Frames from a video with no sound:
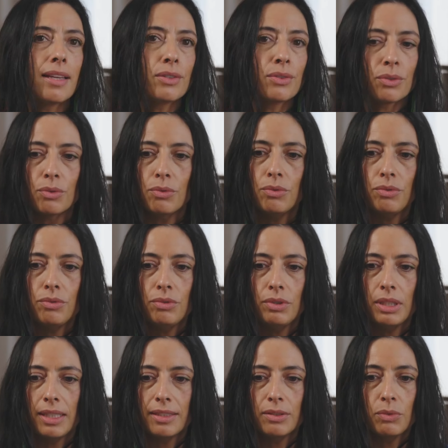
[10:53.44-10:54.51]
es,
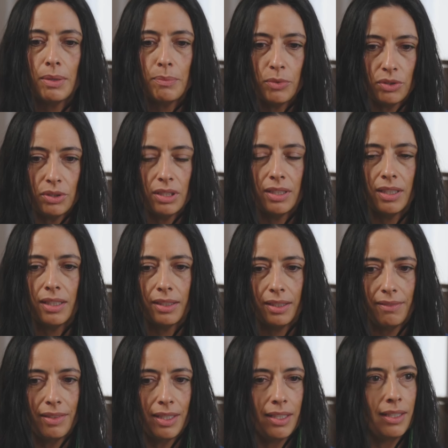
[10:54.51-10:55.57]
un, es una música que
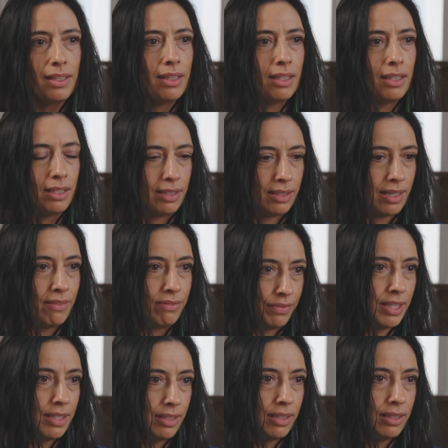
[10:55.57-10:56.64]
viene del
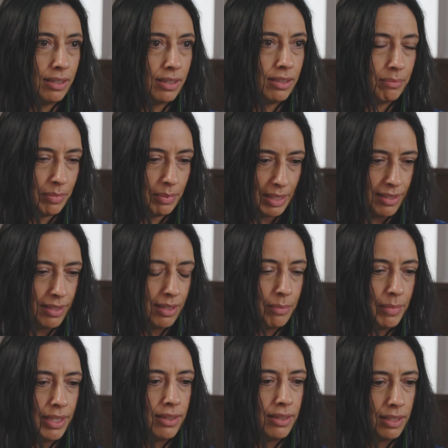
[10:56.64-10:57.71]
África,
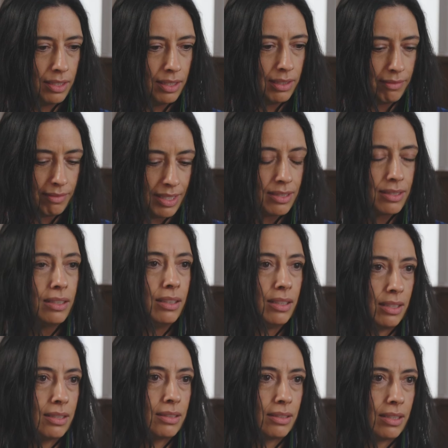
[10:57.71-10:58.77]
básicamente la base
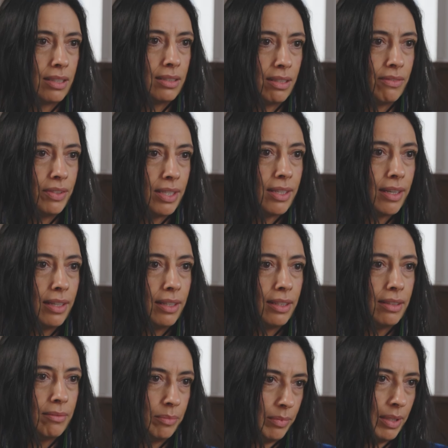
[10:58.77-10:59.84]
es, es
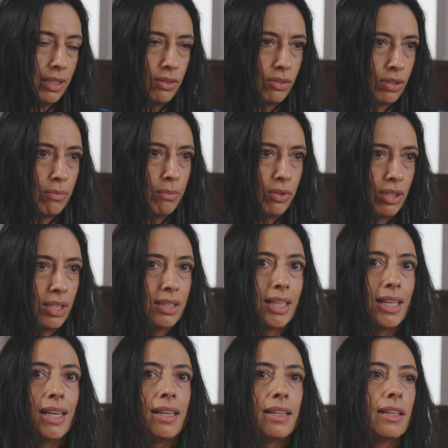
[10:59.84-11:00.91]
africana, vienen los tambores,
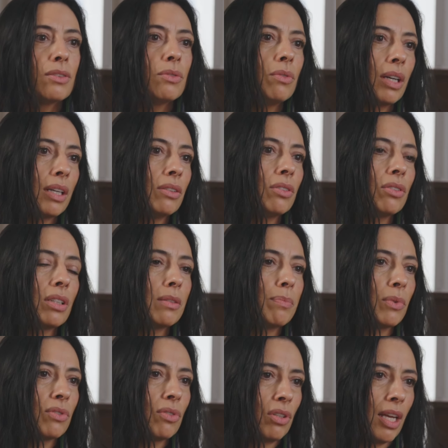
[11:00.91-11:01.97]
y es un cantos
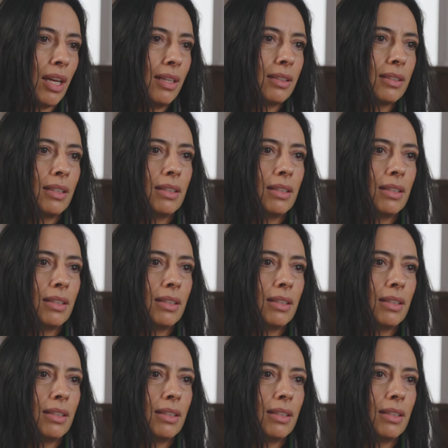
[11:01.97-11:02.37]
responsoriales, es